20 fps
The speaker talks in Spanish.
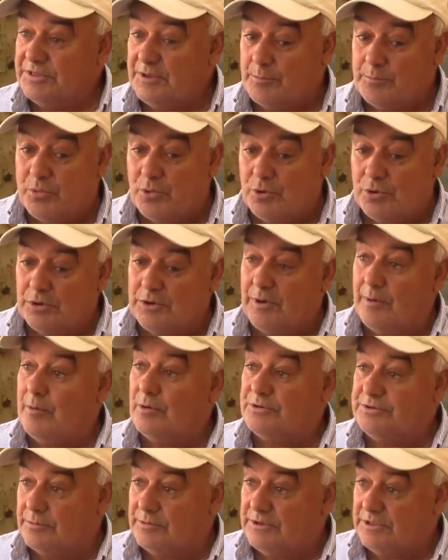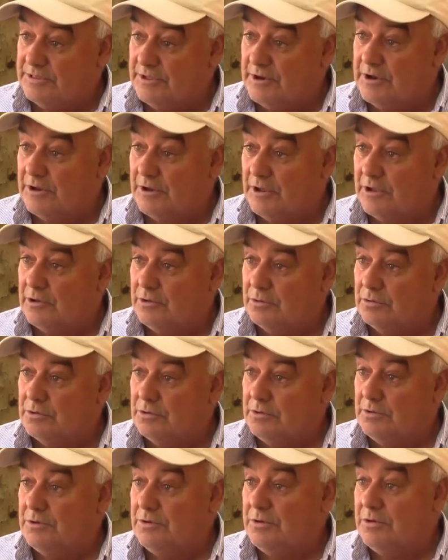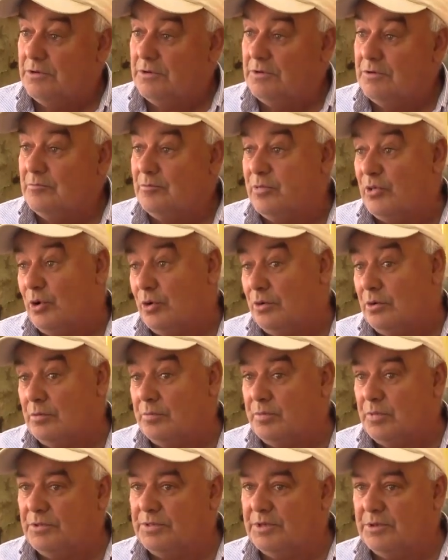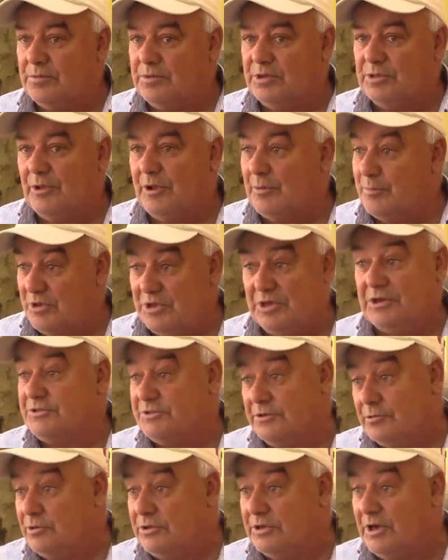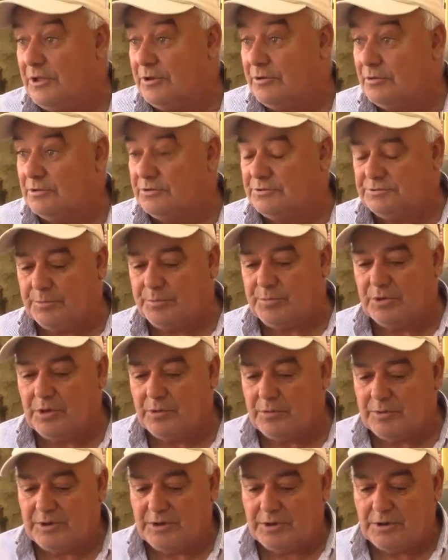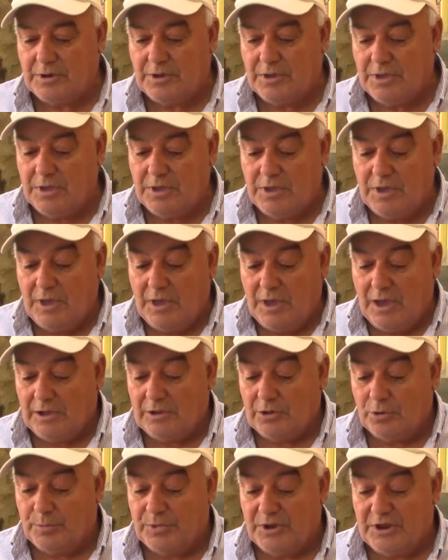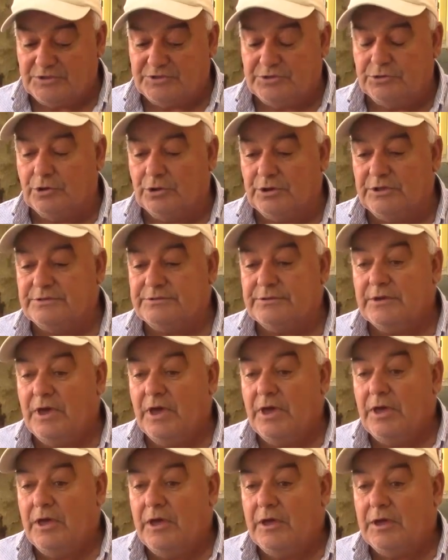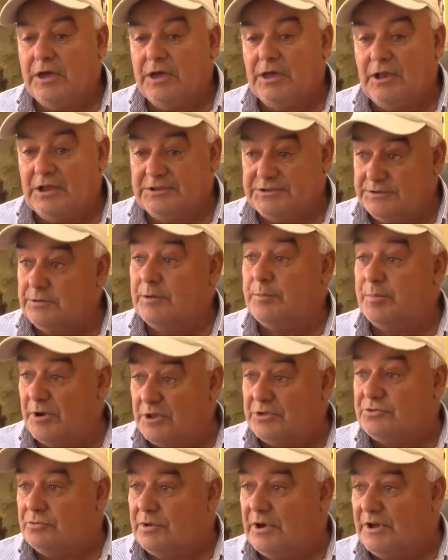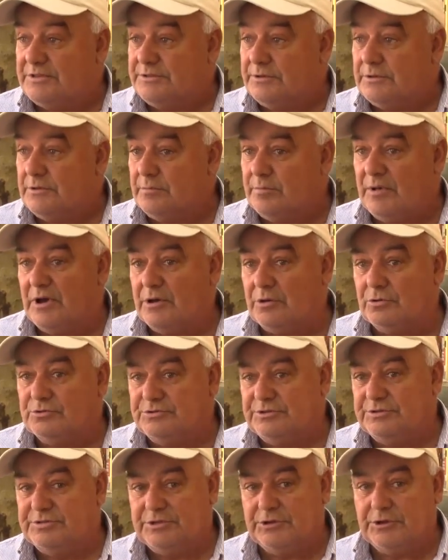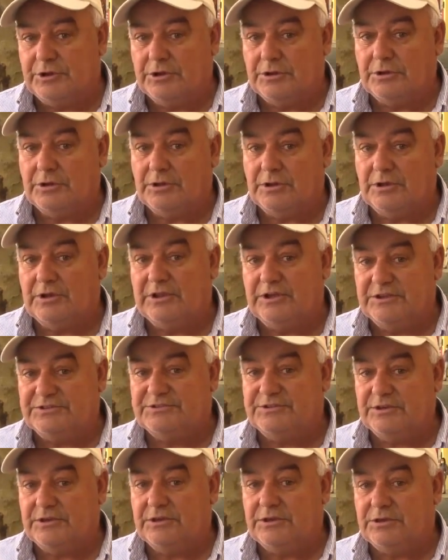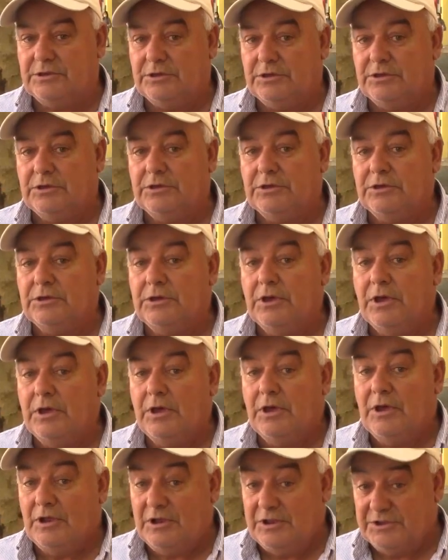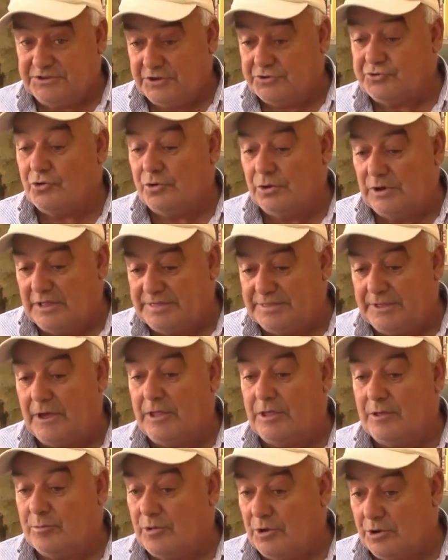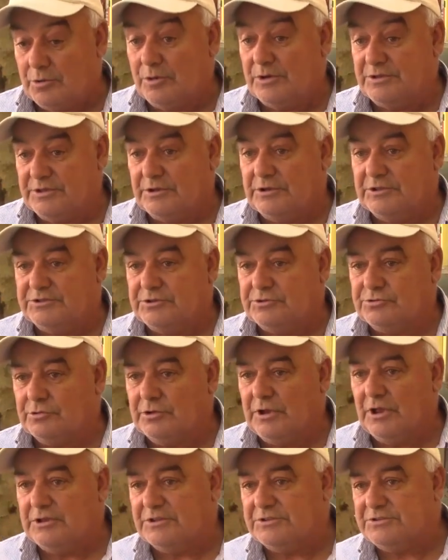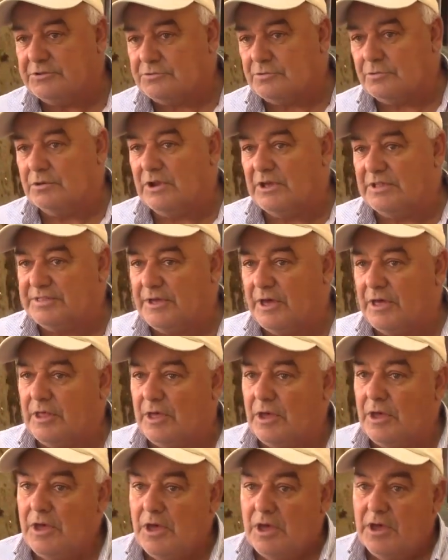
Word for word: tampoco la vamos a brindar en el club. Pues, debido a las medidas de seguridad, ¿no? que no se pueda haber aglomeraciones, que la lleven para sus casas. Va a consistir en, en leche y leche chocolatada, porque no va a ser leche sola, leche chocolatada.